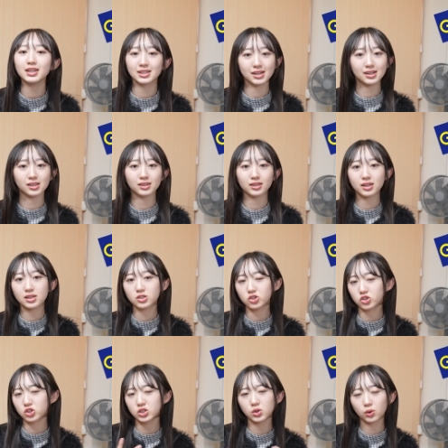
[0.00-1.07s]
いかがだったで
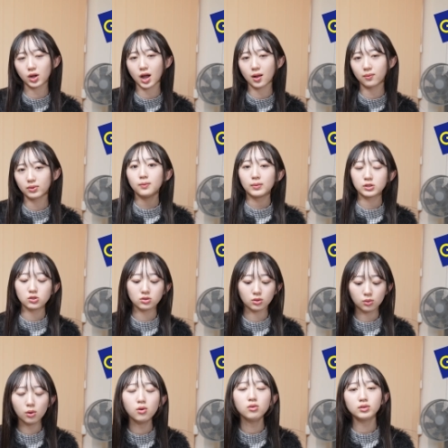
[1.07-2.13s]
しょうかまあ、ちょっ
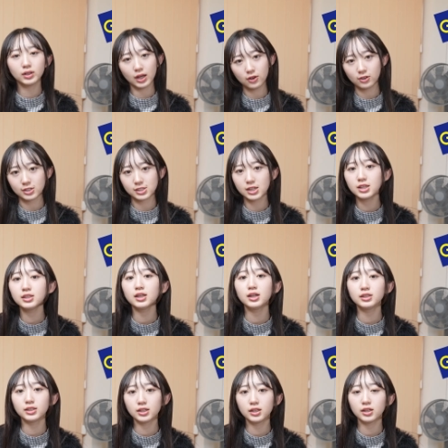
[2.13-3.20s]
と今回は全
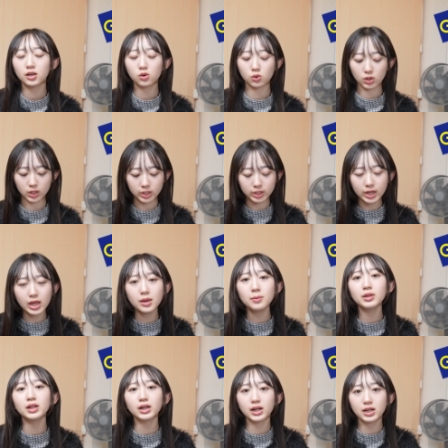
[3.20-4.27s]
体的に結構綺麗
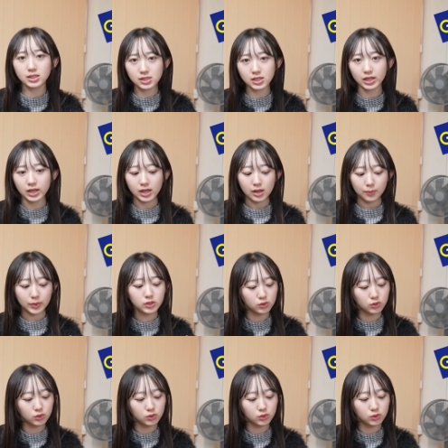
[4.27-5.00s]
めな感じまあ、